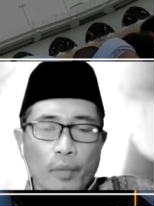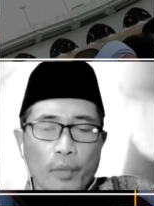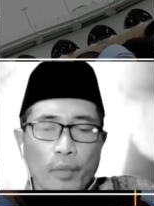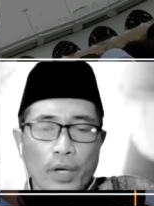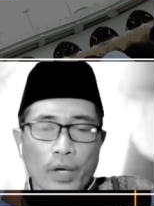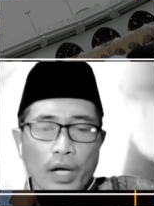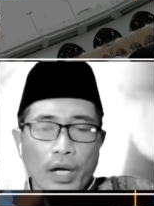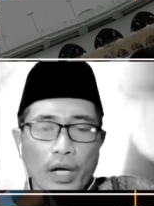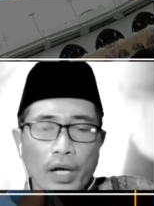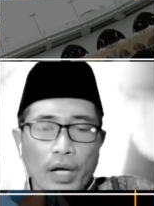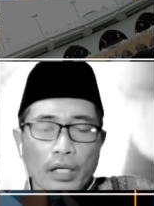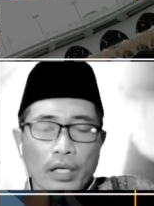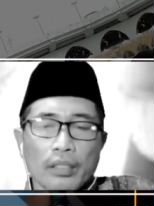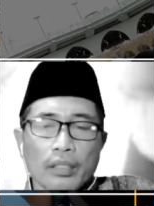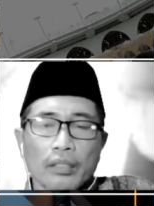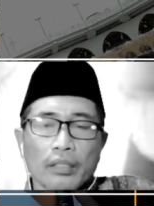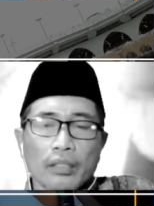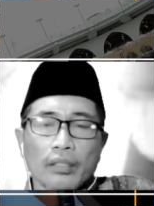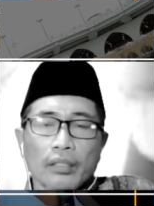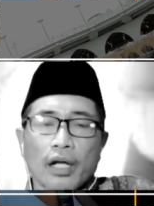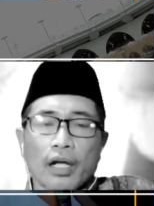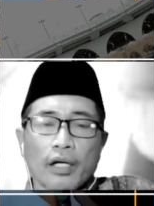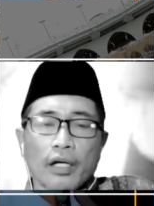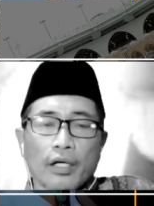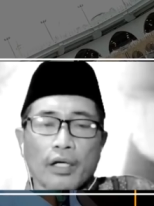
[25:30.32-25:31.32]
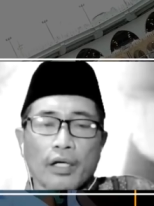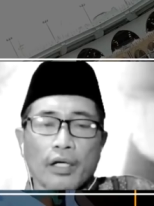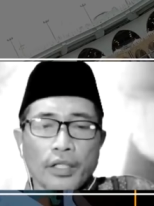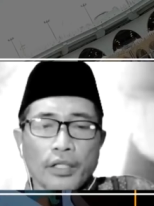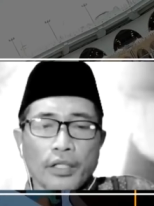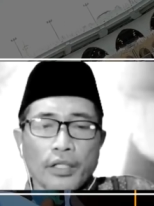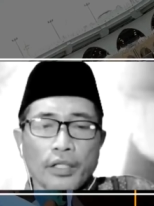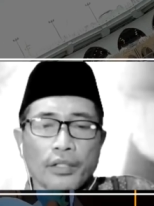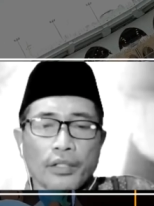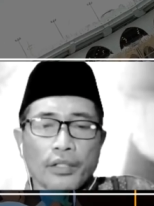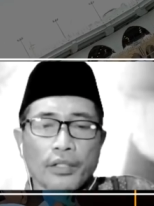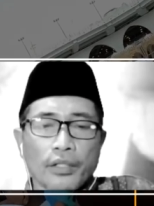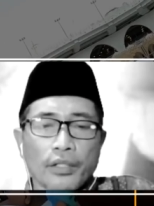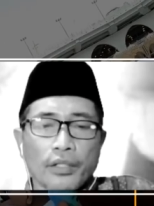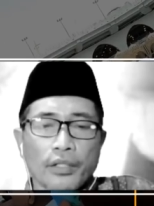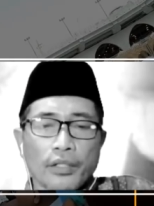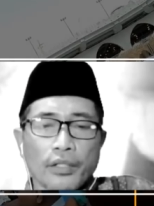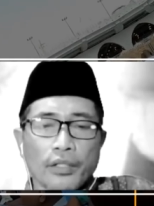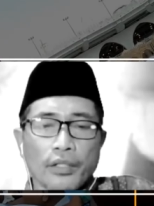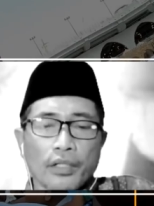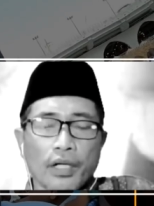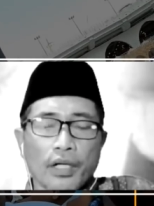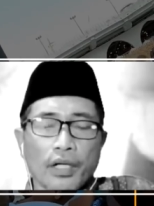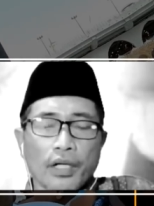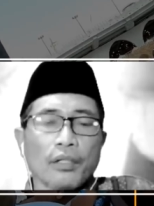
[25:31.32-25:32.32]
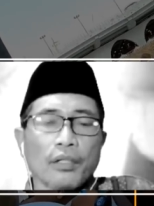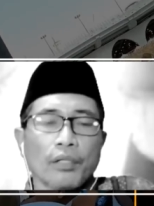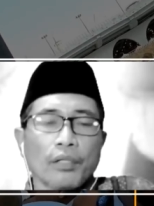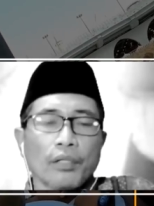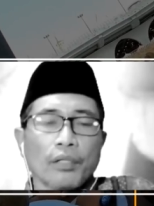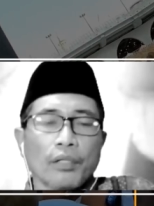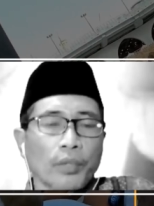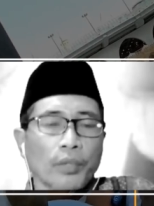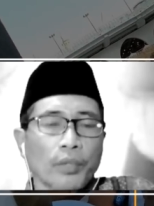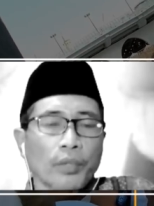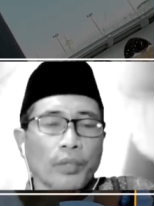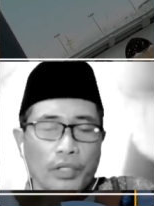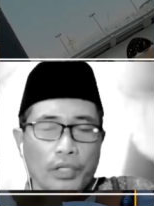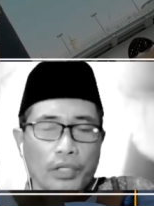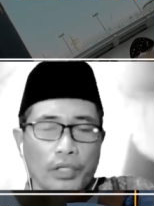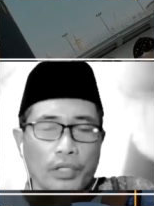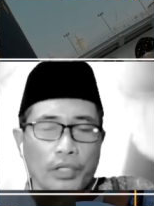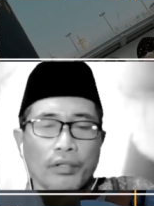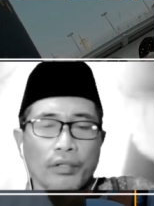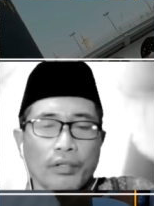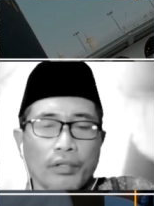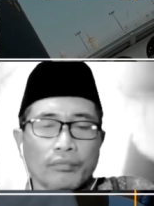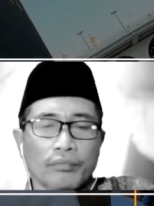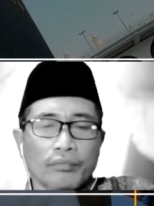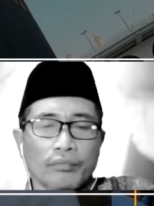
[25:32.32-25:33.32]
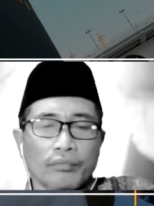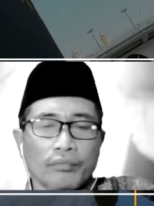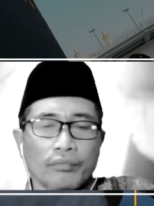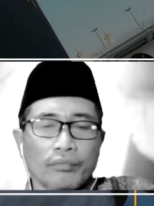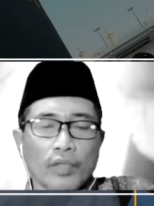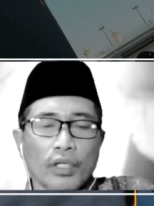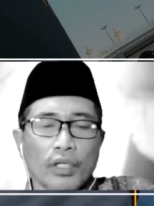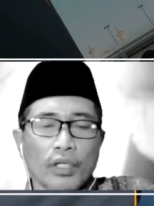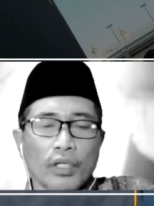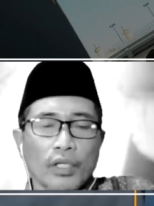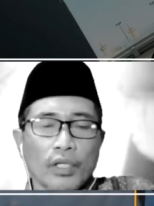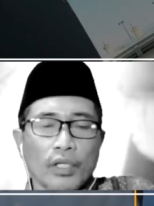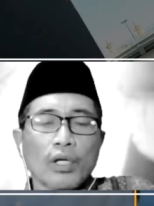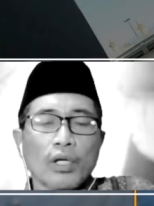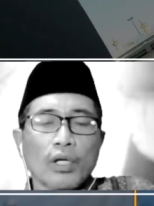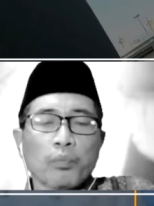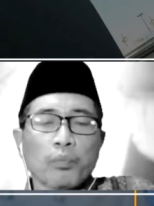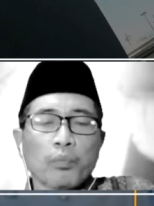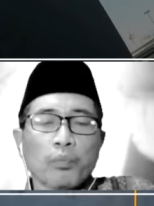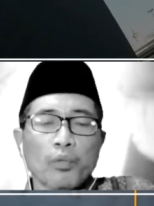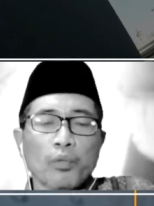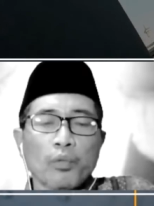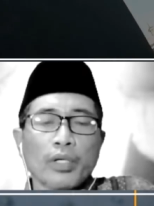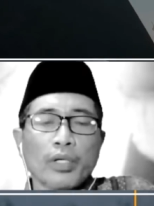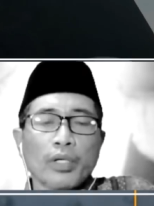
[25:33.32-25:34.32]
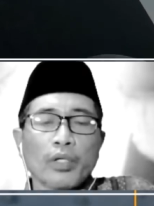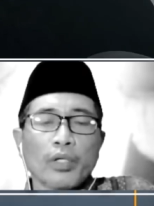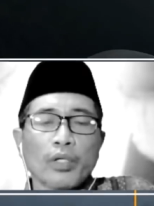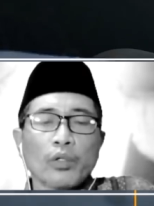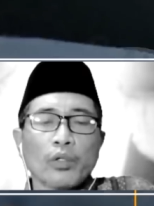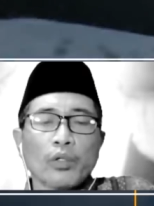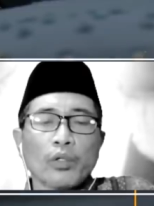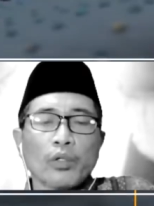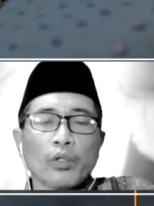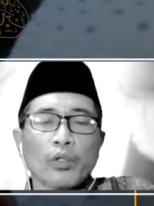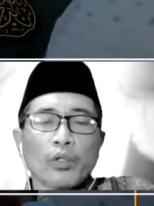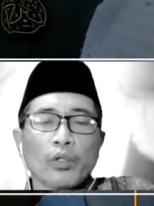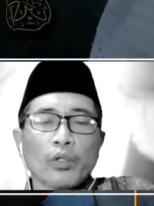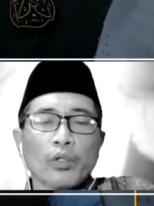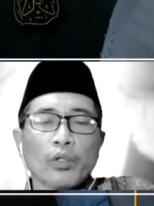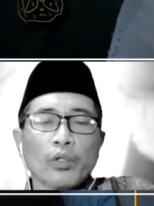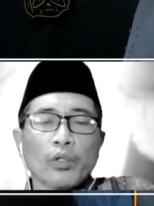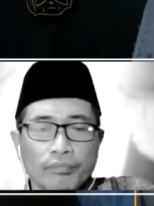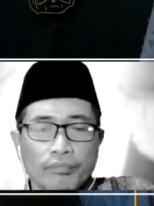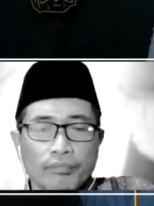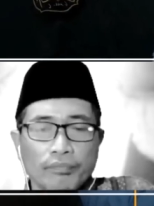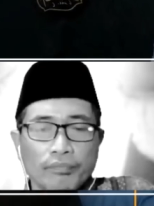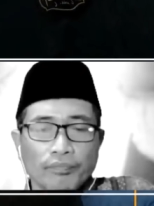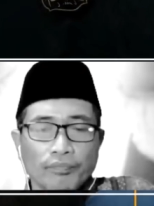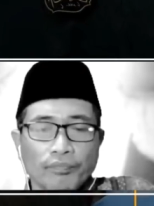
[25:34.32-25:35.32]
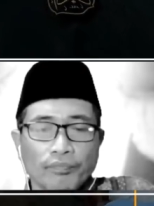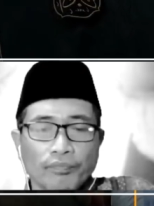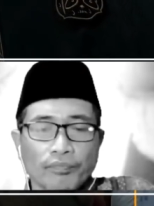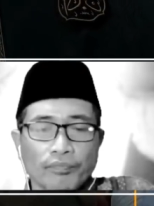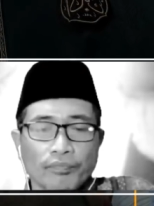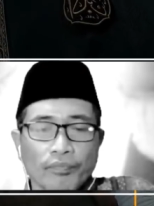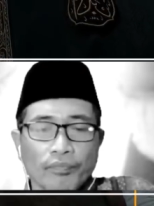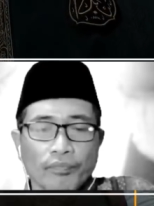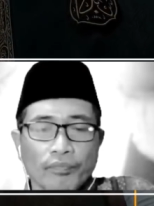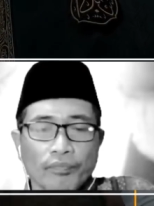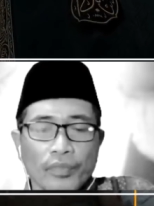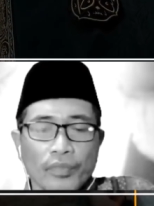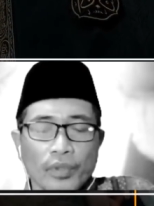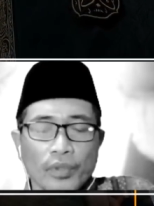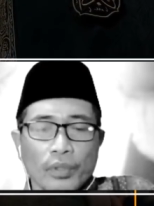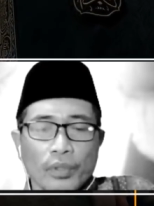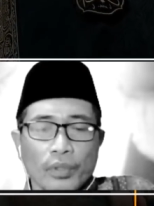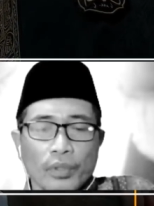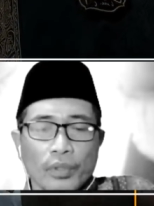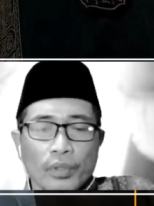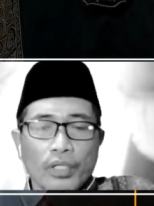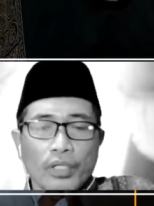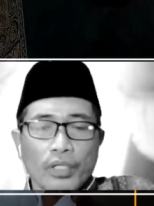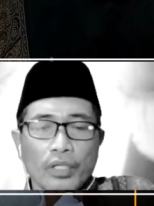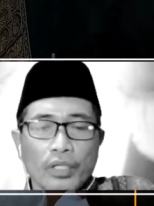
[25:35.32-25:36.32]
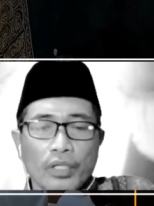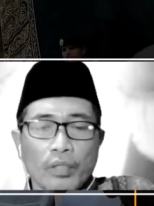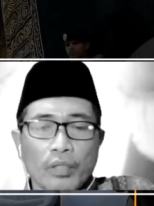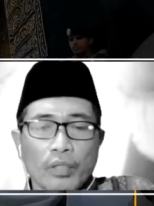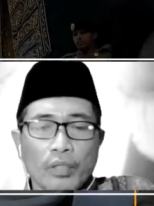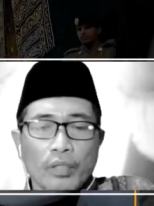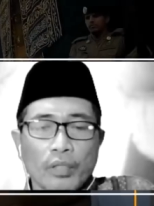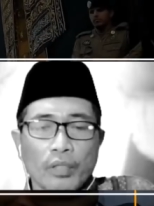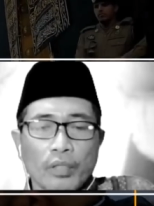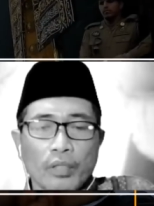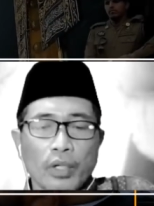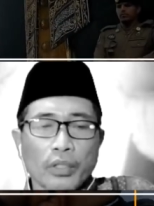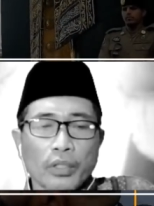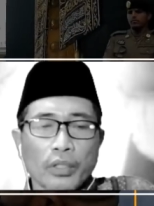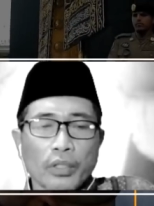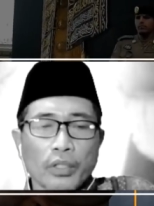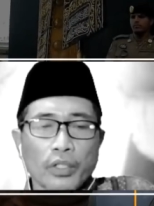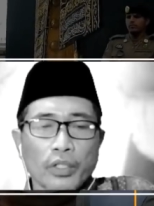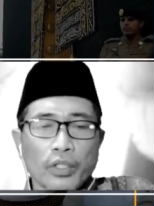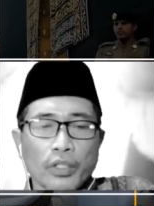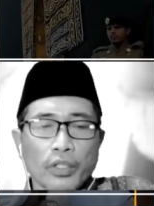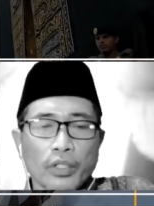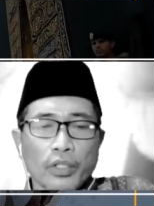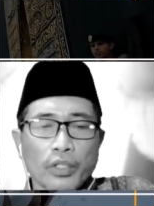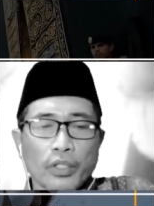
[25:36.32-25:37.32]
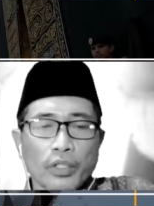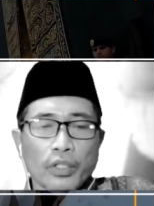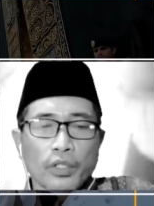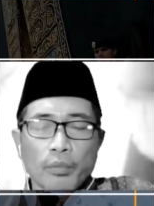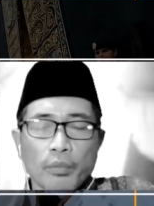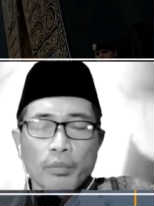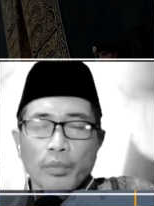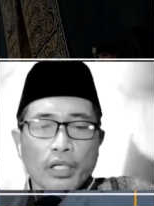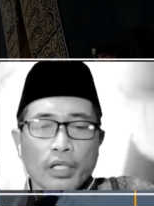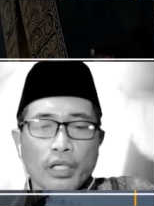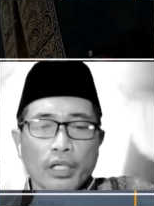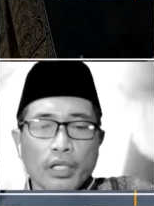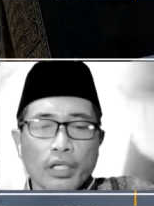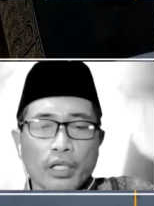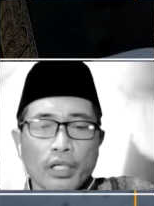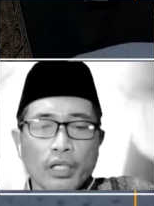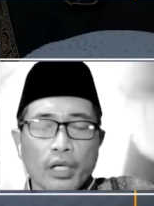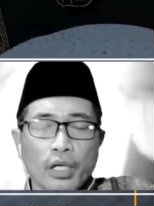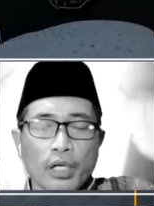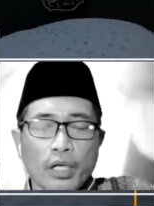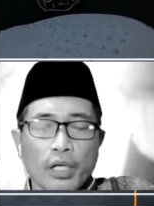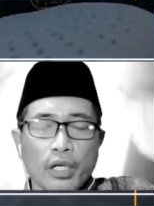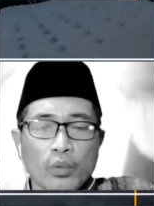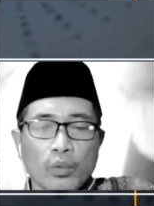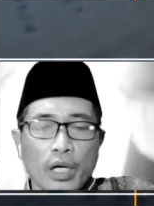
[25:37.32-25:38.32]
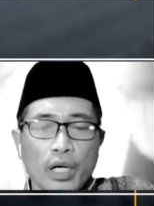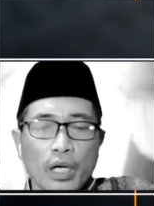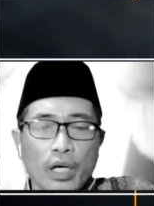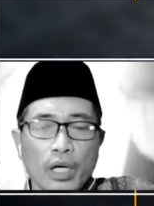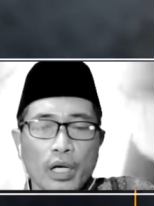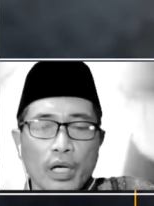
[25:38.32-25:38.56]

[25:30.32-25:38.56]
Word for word: Mau percaya silahkan, tidak percaya juga nggak keberatan. Yang penting umat Kristen jadi punya pemahaman dari sini.